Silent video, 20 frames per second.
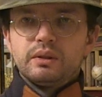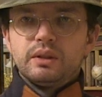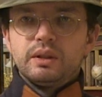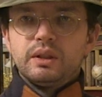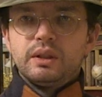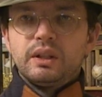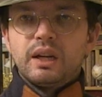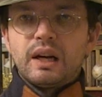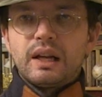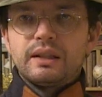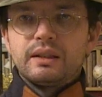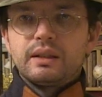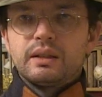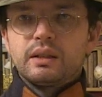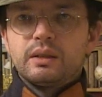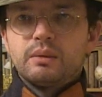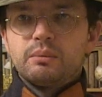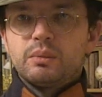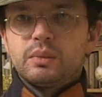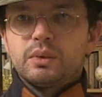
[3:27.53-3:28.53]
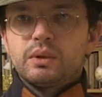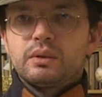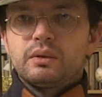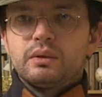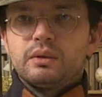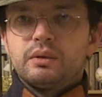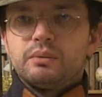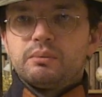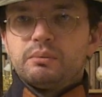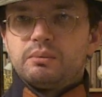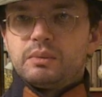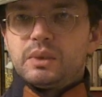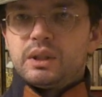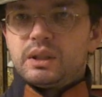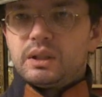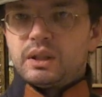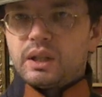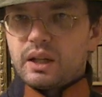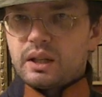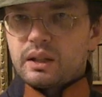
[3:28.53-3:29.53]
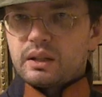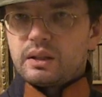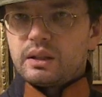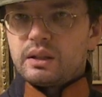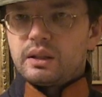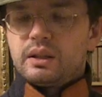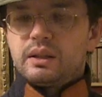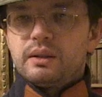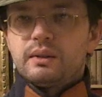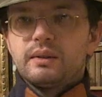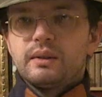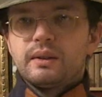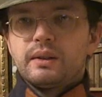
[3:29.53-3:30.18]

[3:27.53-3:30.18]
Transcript: gigantem militarnie,